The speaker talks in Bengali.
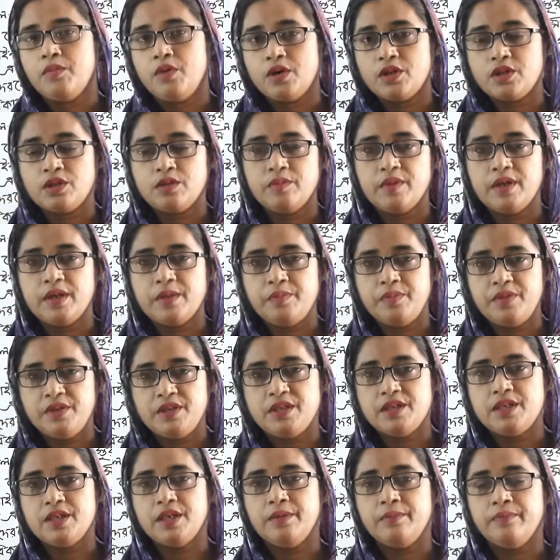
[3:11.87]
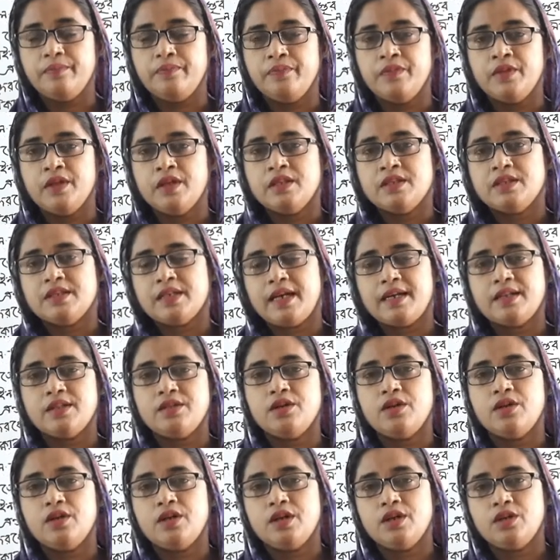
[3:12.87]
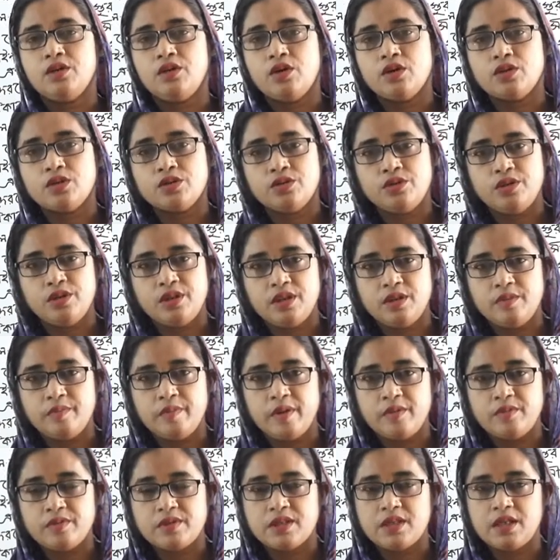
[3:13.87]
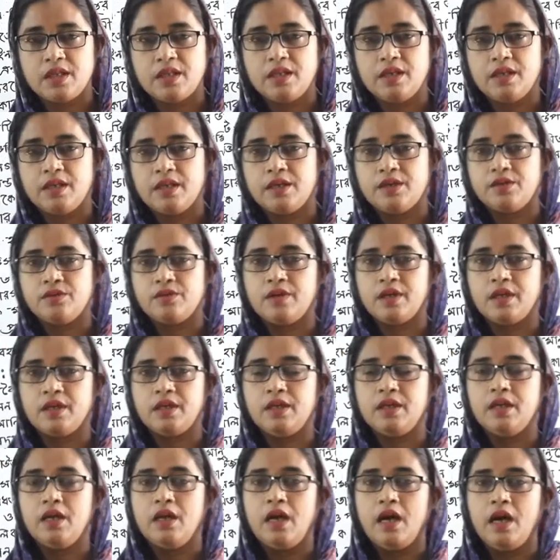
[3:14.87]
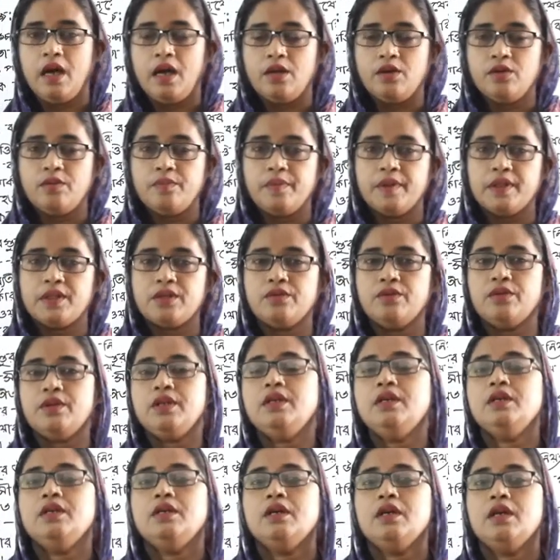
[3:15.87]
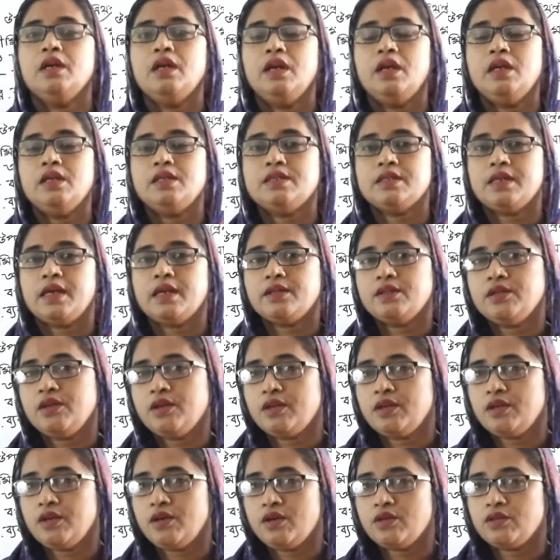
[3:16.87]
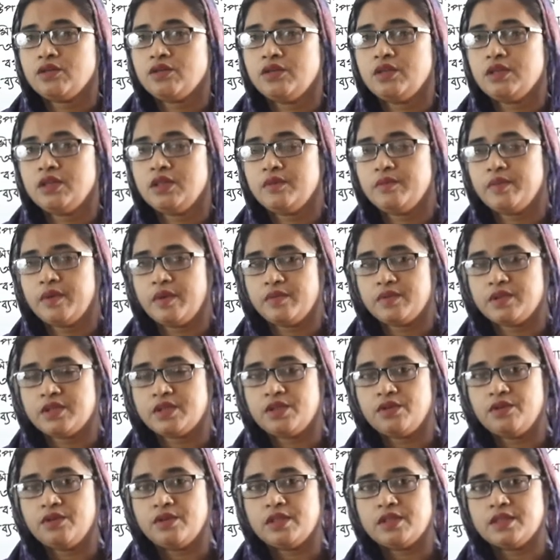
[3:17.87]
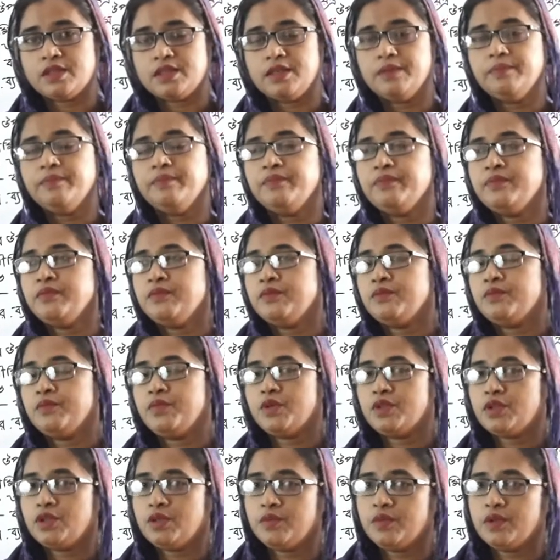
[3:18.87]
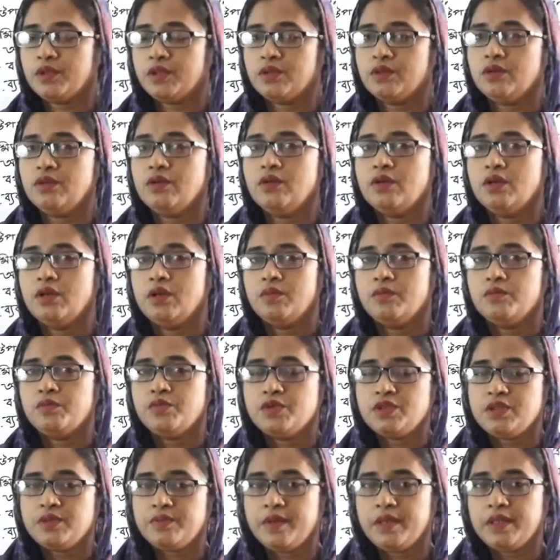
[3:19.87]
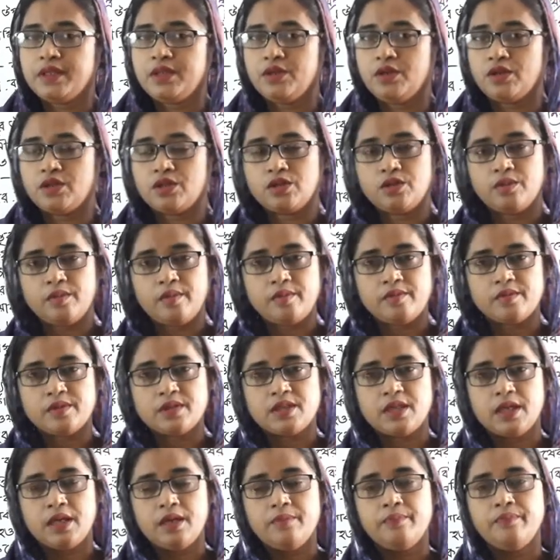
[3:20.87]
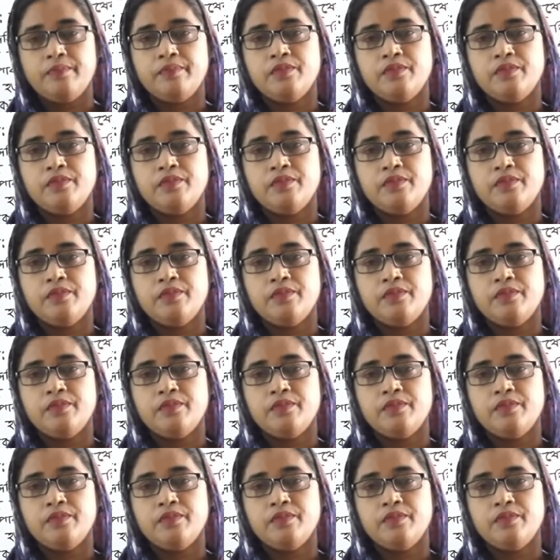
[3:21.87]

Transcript: বর্তমান বিশ্বে চার ধরনের অর্থনৈতিক ব্যবস্থার দিকে একটুখানি আলোকপাত করি এই চার ধরনের অর্থনৈতিক ব্যবস্থা হচ্ছে প্রথমত পুঁজিবাদী অর্থব্যবস্থা